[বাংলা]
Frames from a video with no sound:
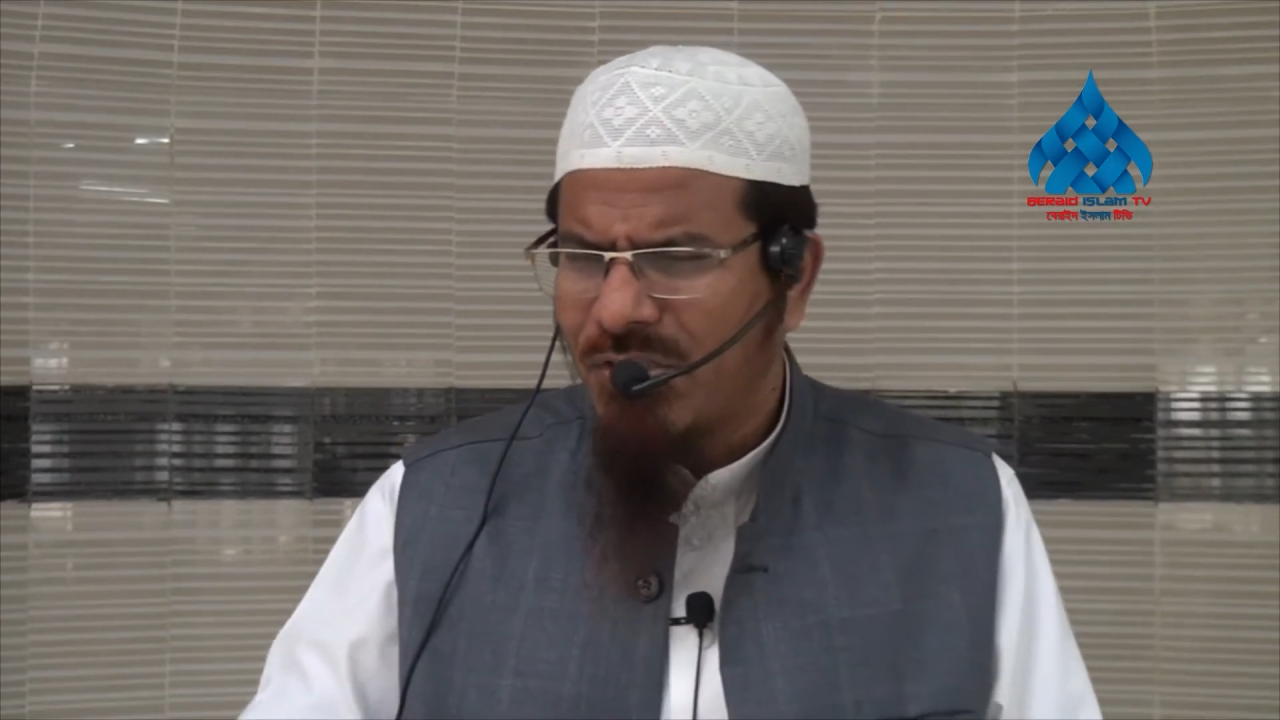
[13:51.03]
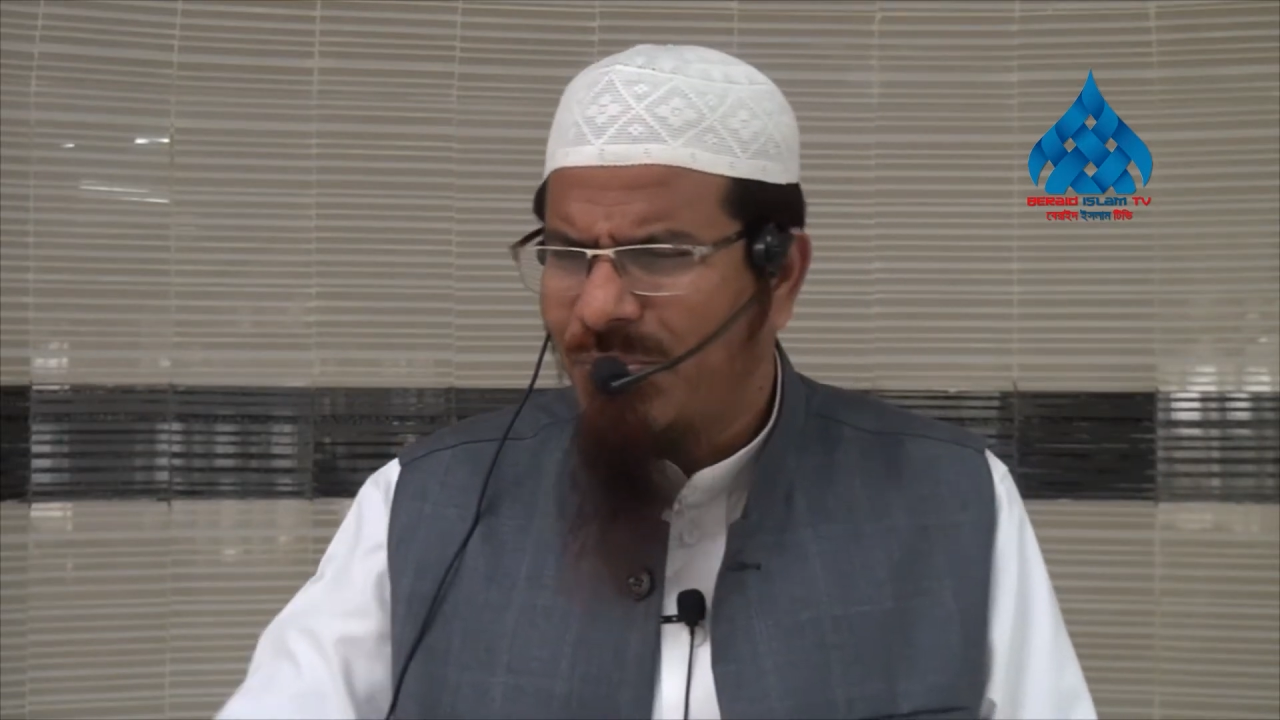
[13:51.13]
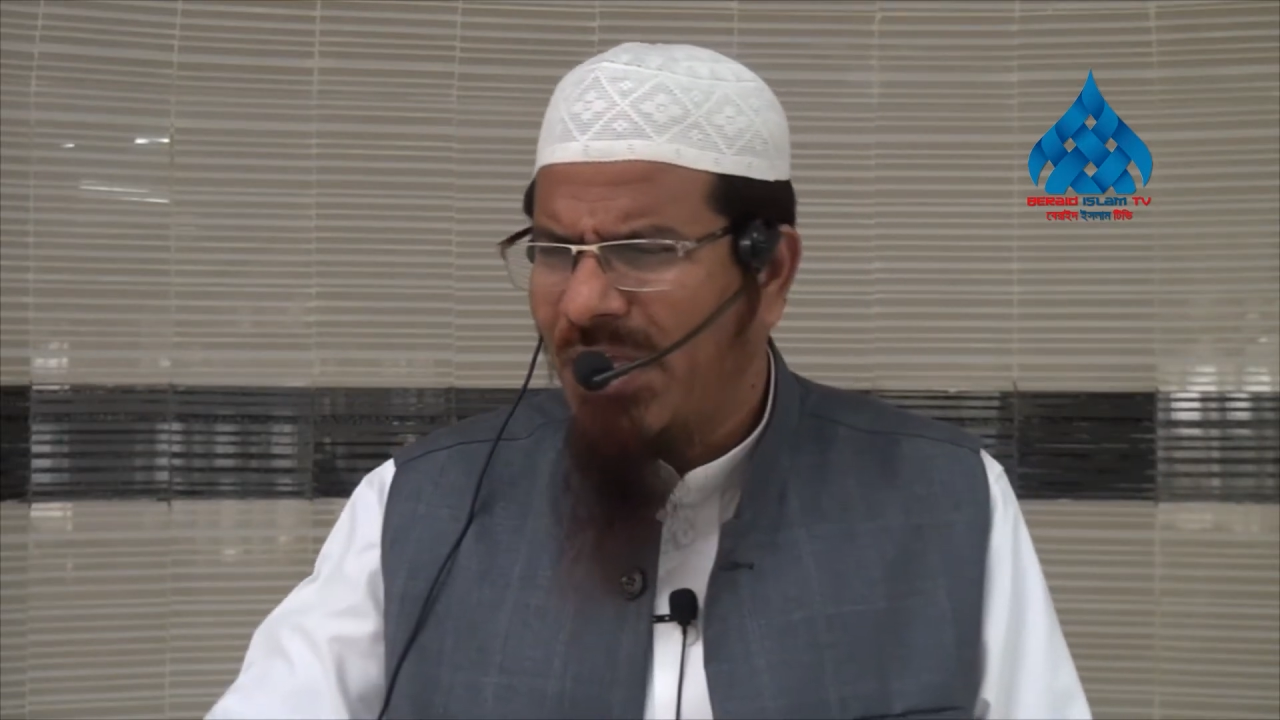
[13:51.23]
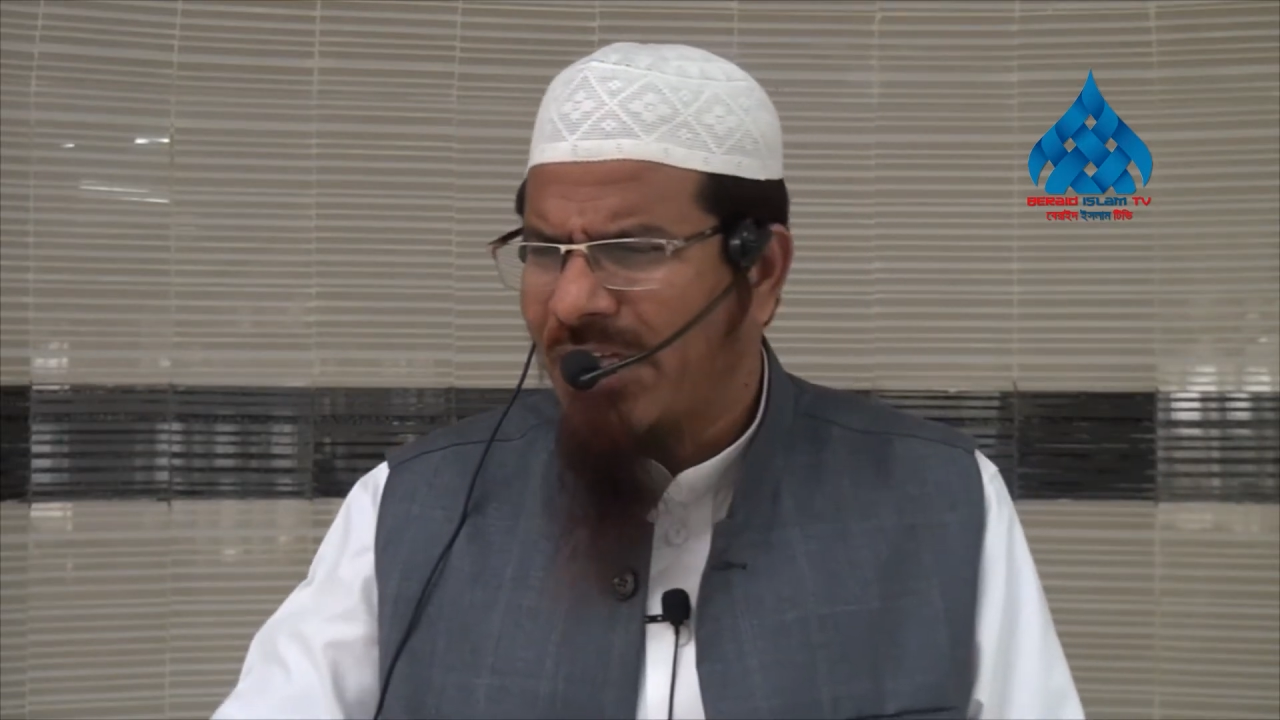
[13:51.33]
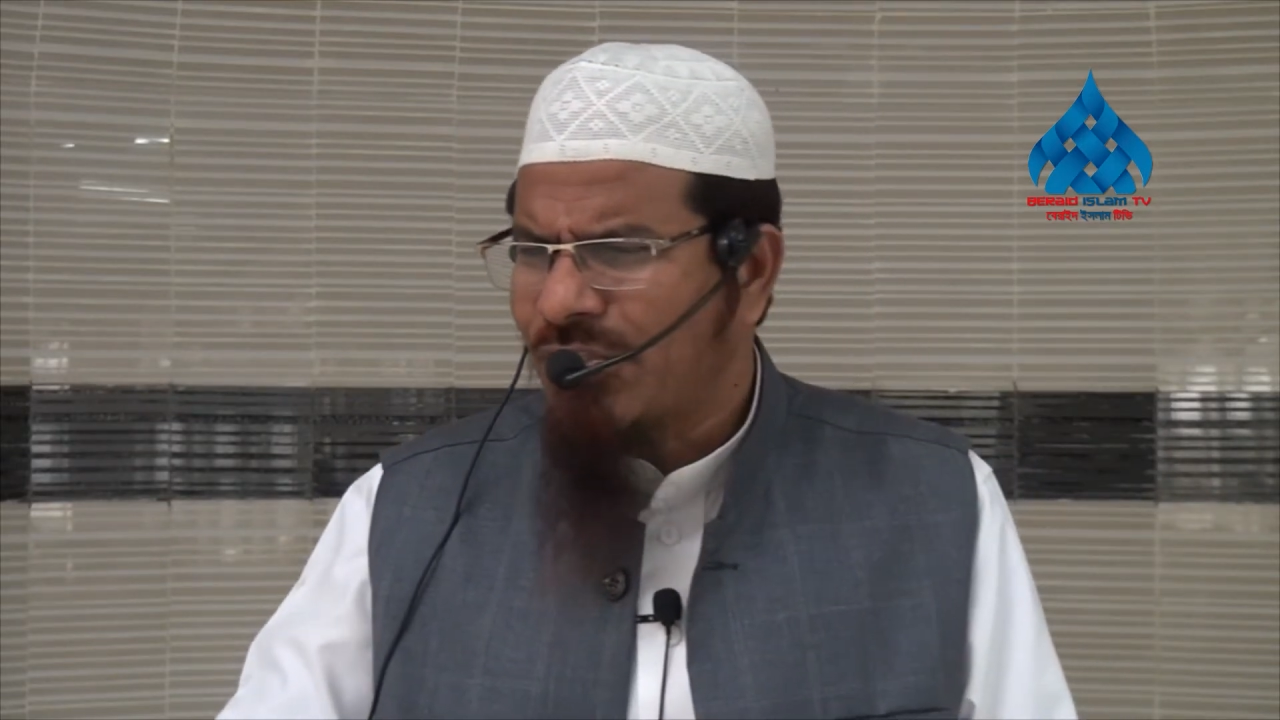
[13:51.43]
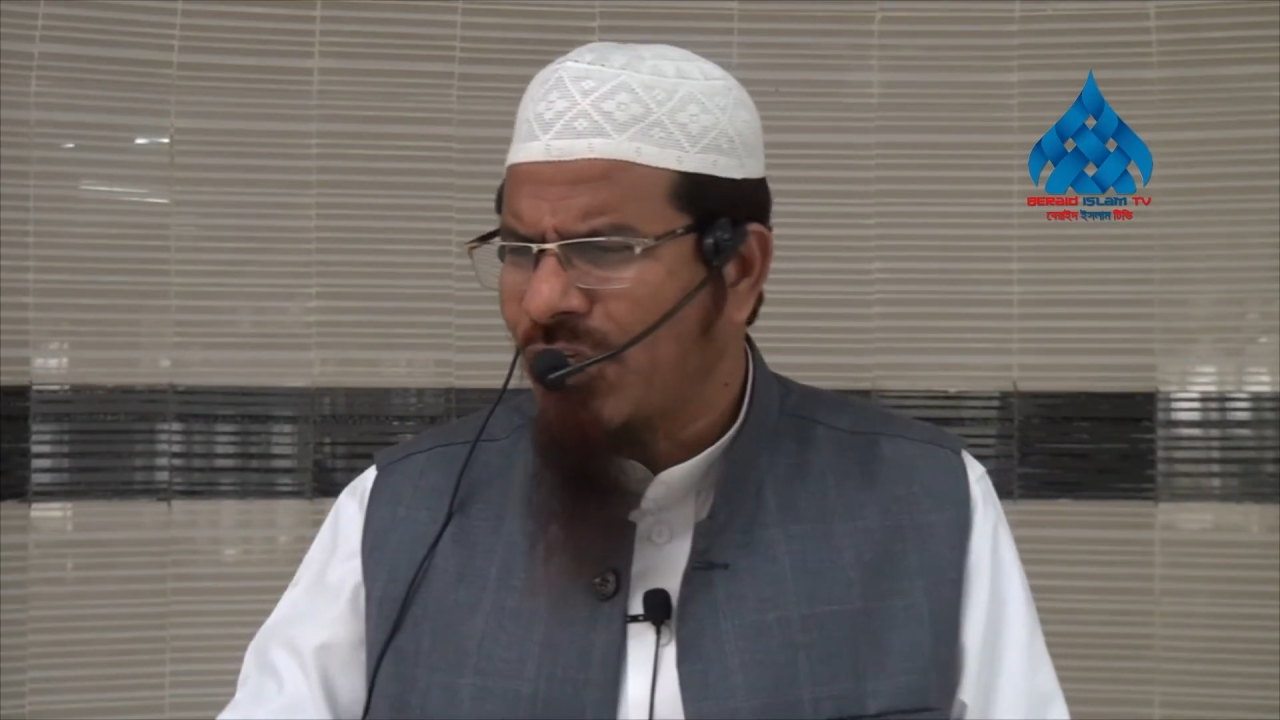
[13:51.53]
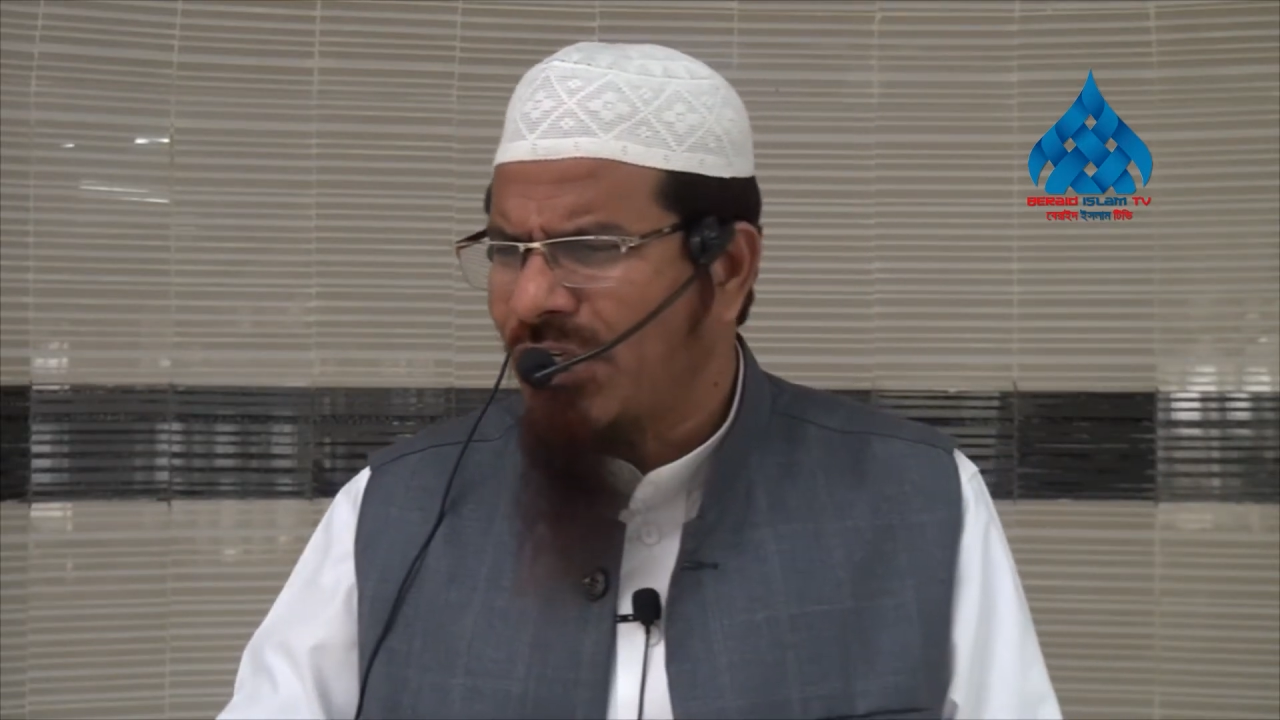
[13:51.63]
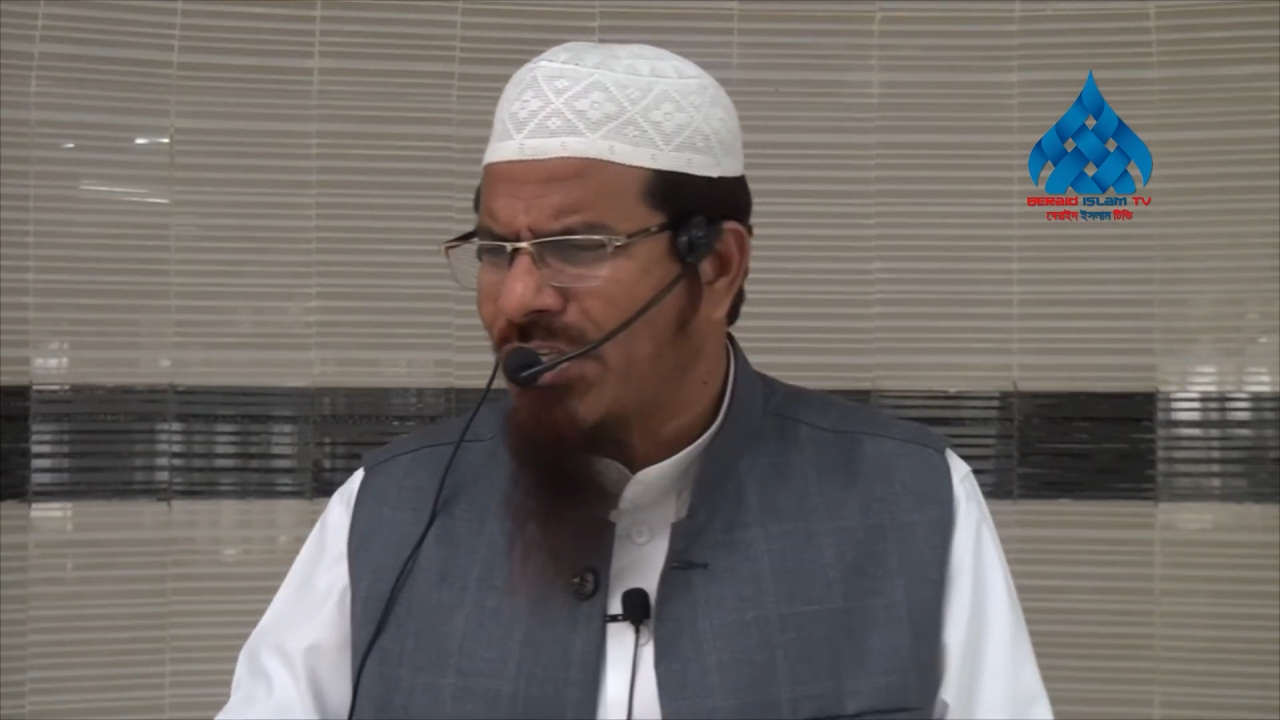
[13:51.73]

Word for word: তুমি একজন